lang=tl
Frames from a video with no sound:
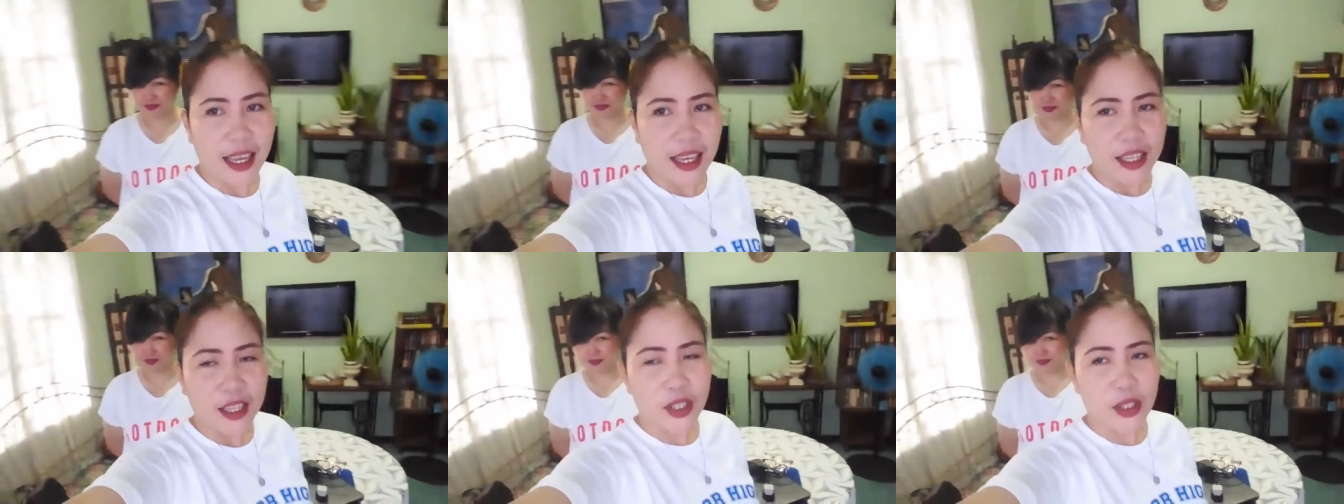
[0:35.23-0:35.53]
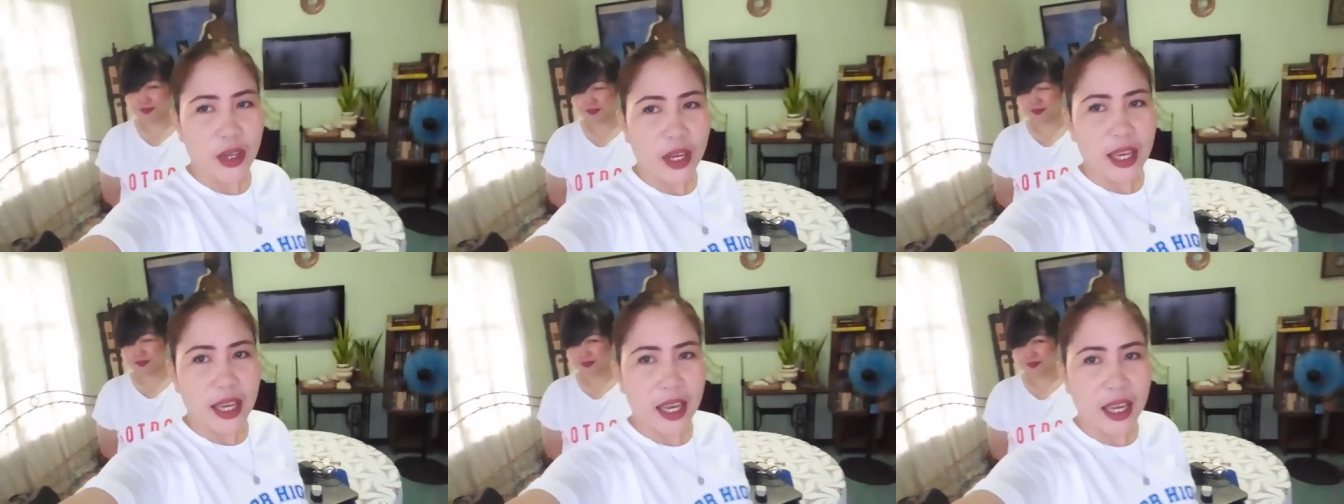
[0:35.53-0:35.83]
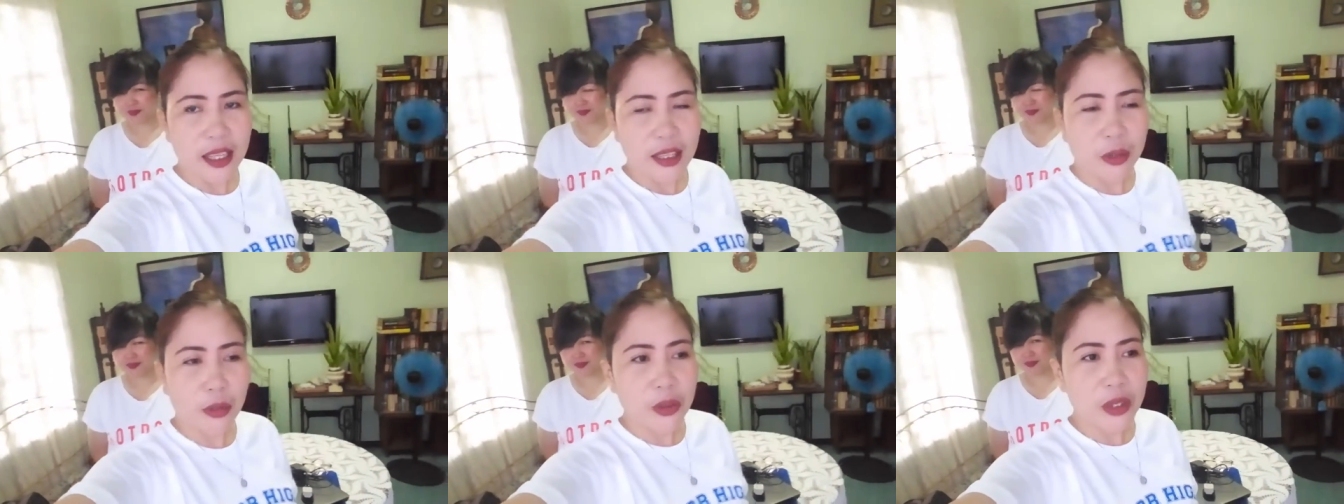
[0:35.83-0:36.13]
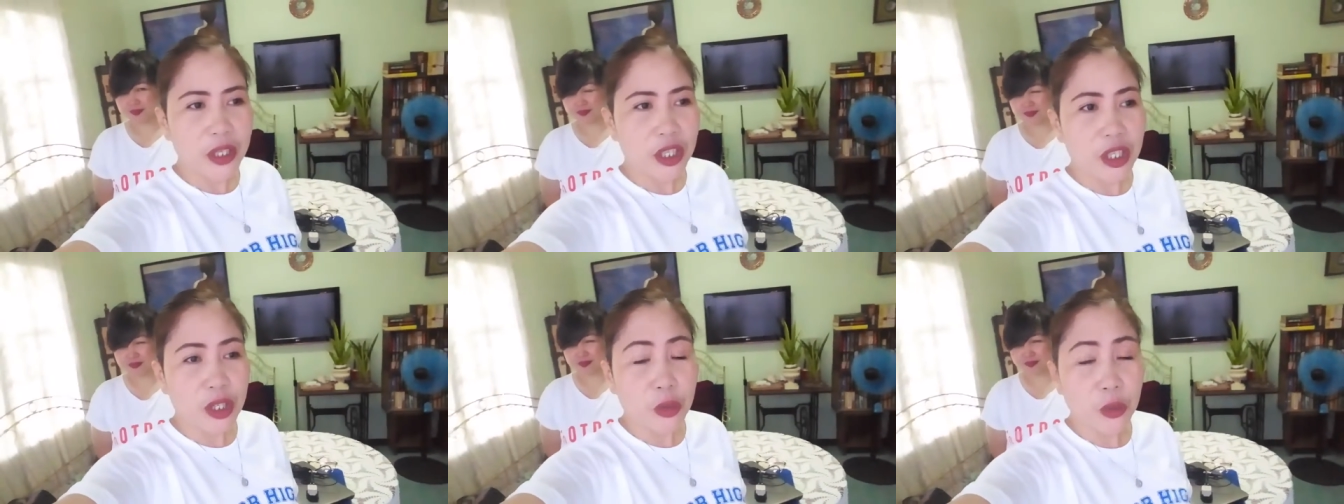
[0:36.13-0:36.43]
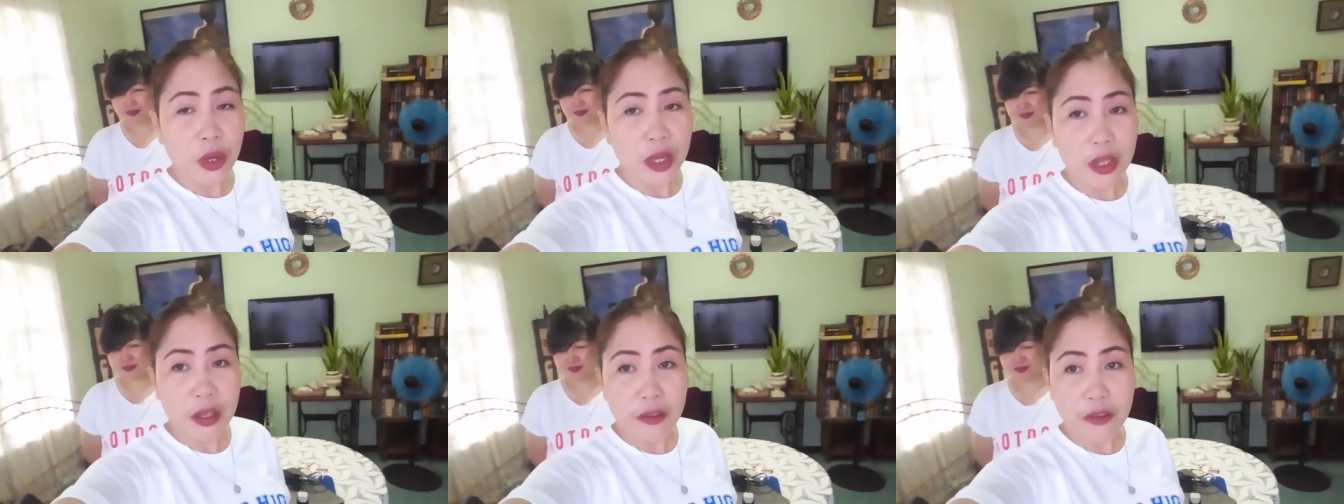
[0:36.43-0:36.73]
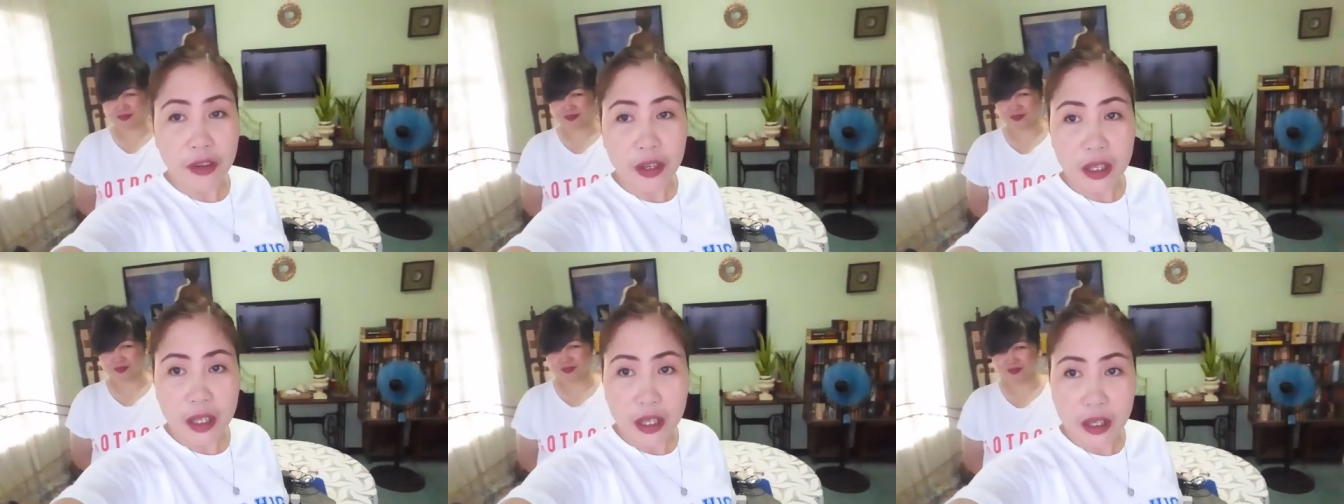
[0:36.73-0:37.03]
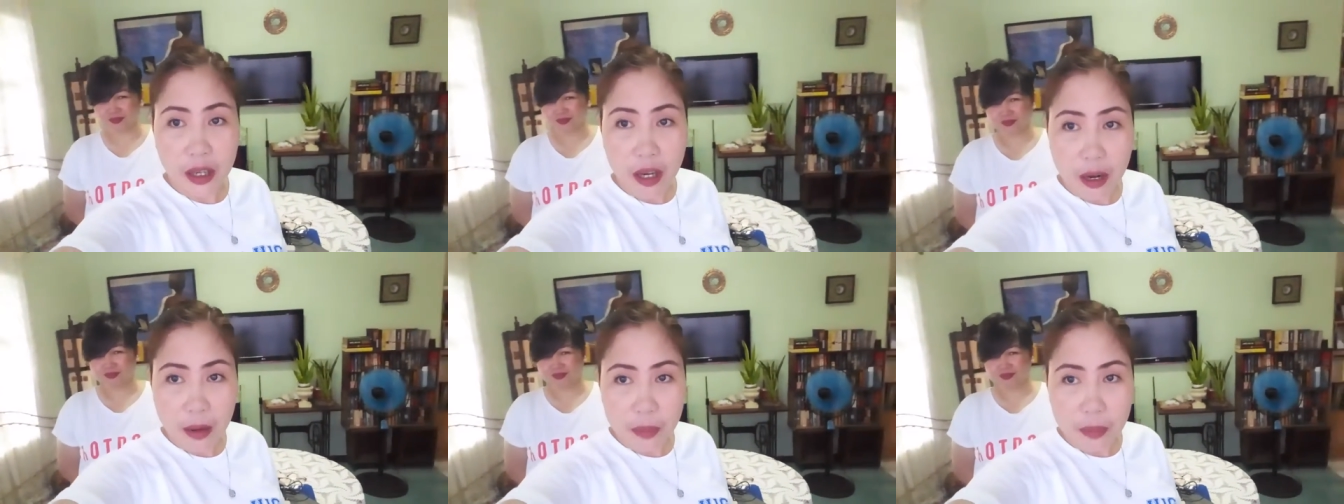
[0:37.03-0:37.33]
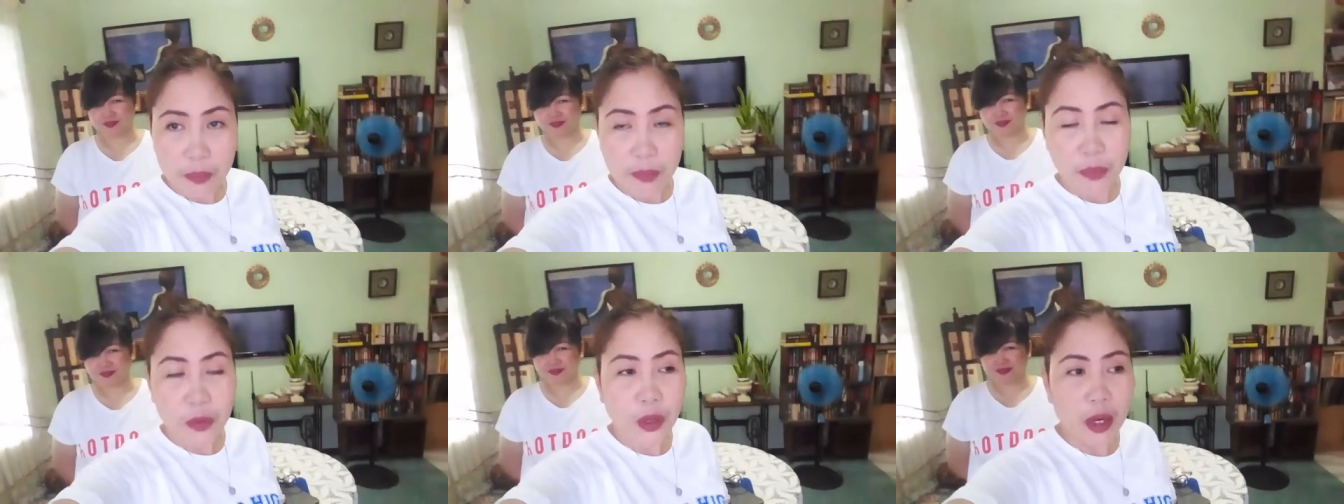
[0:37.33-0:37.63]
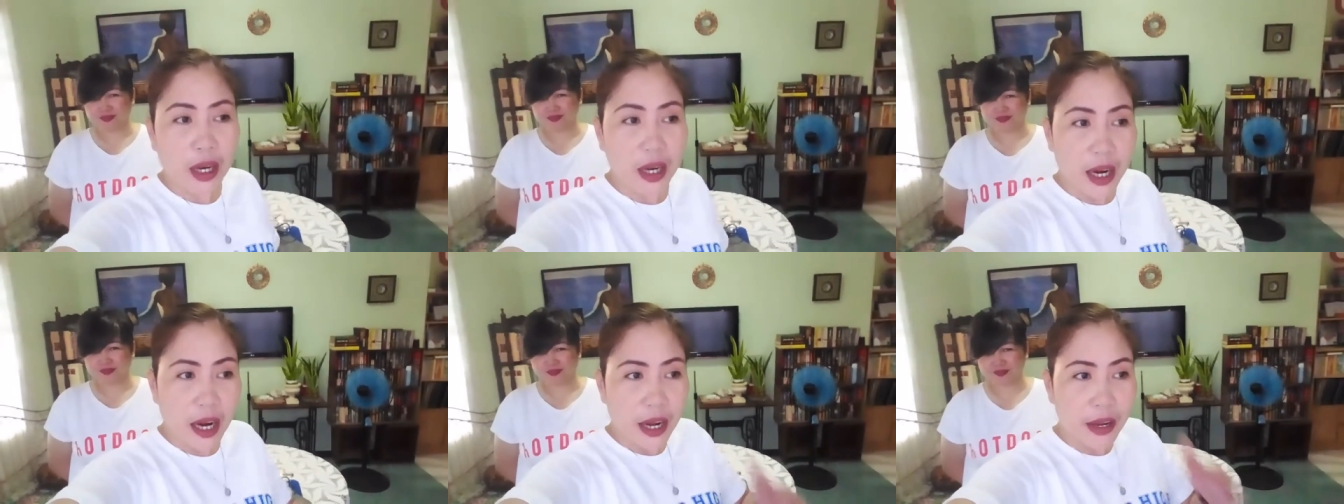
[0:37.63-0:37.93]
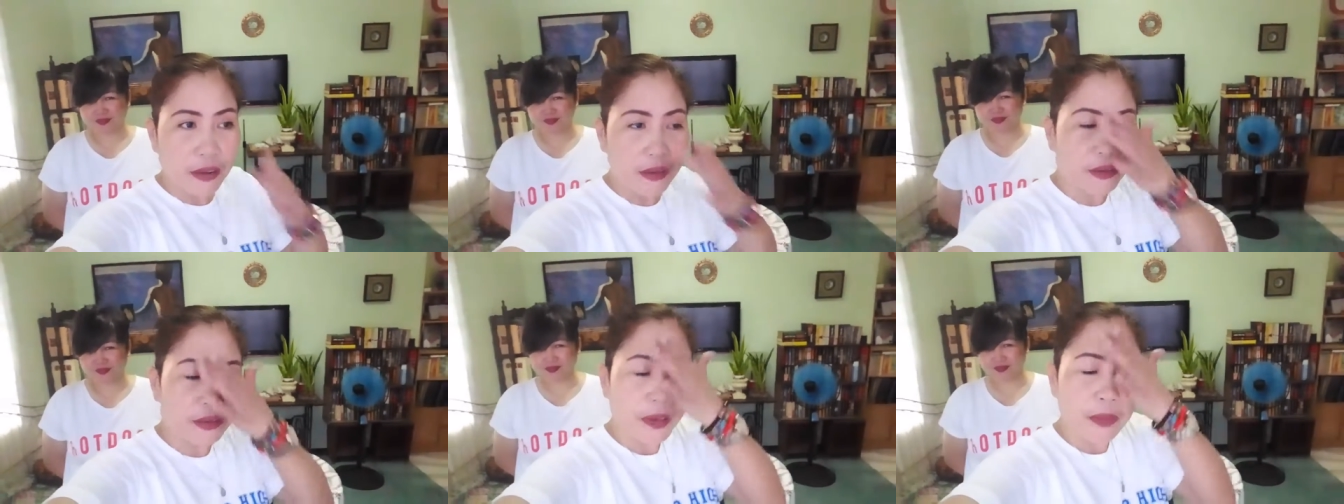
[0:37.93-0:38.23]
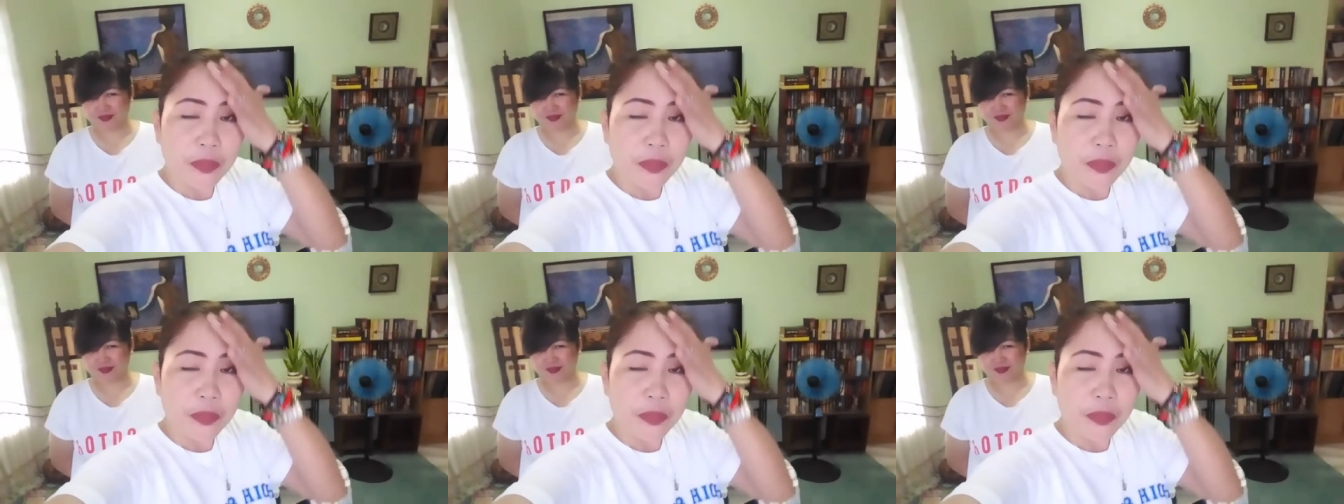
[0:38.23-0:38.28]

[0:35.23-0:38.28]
So, ayan. We're just waiting for the grab to arrive.